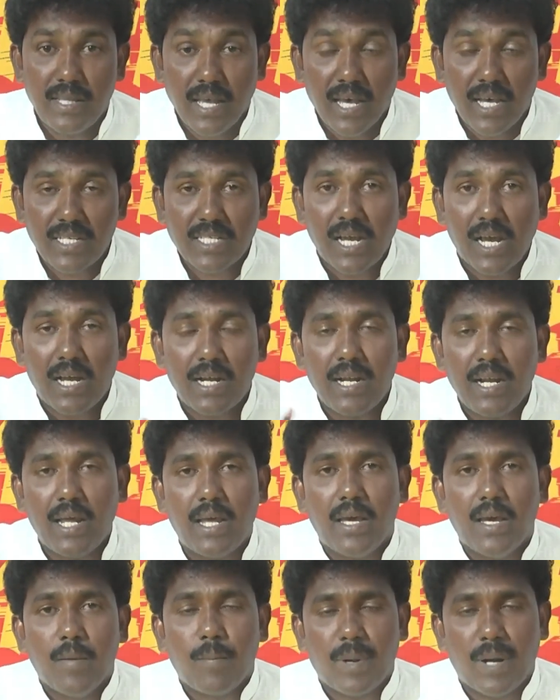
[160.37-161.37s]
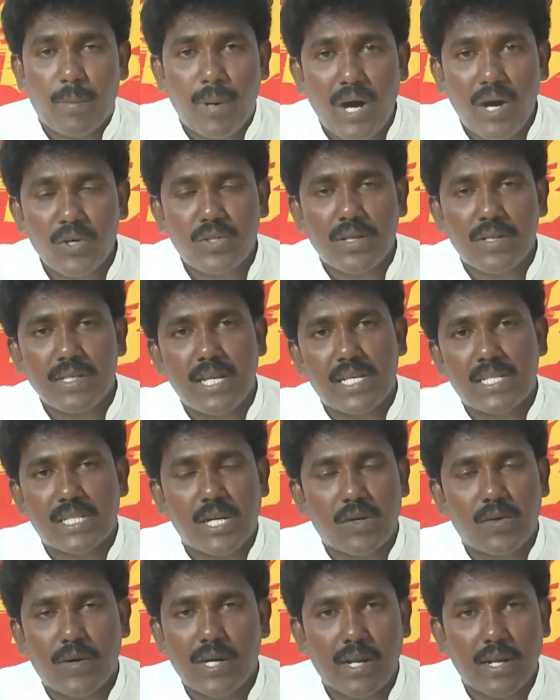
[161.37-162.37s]
దేశాన్ని ప్రభావితం
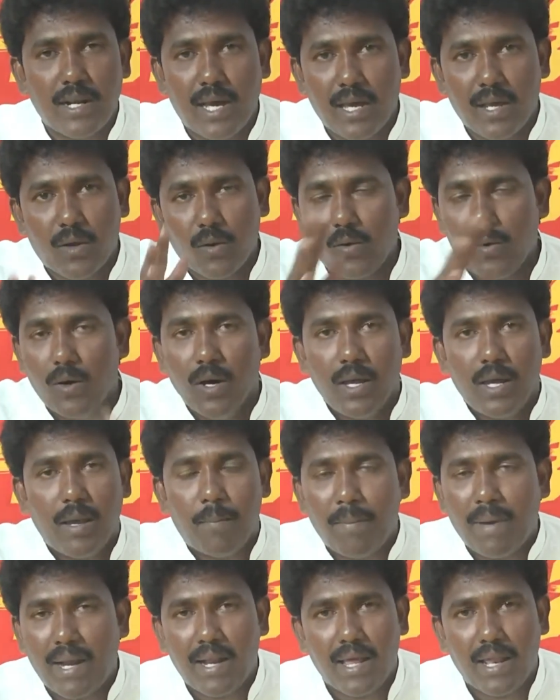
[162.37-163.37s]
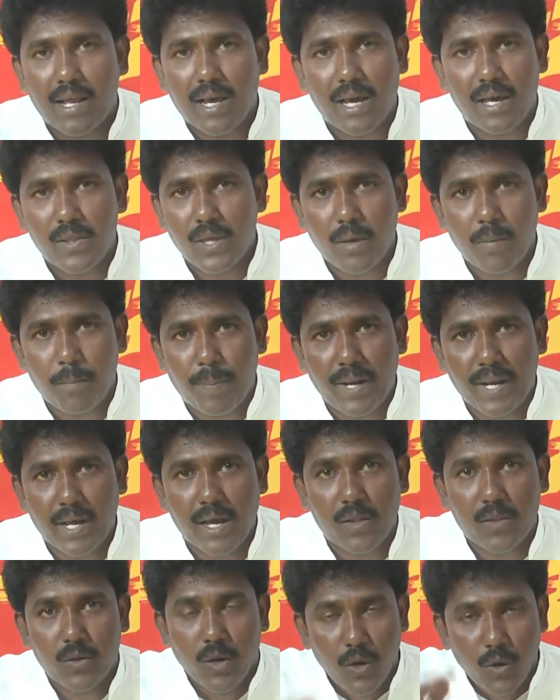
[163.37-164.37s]
చేసినటువంటి నాయకులు ఎమ్మెల్యేలు కాదు ఎంపీలు
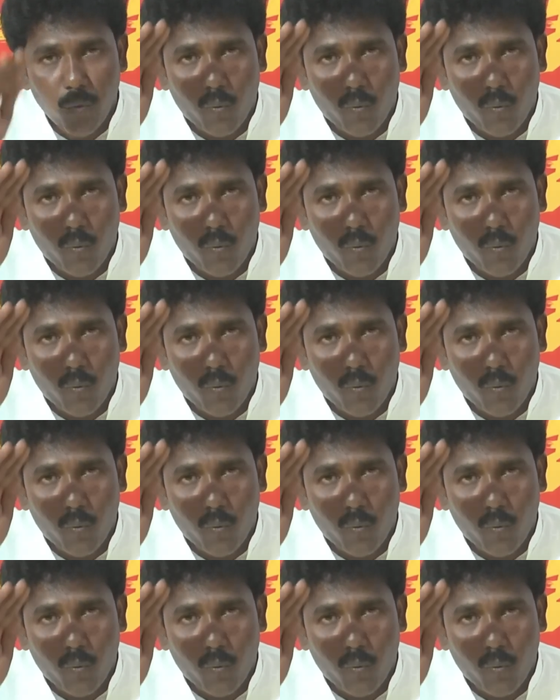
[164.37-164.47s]
కాదు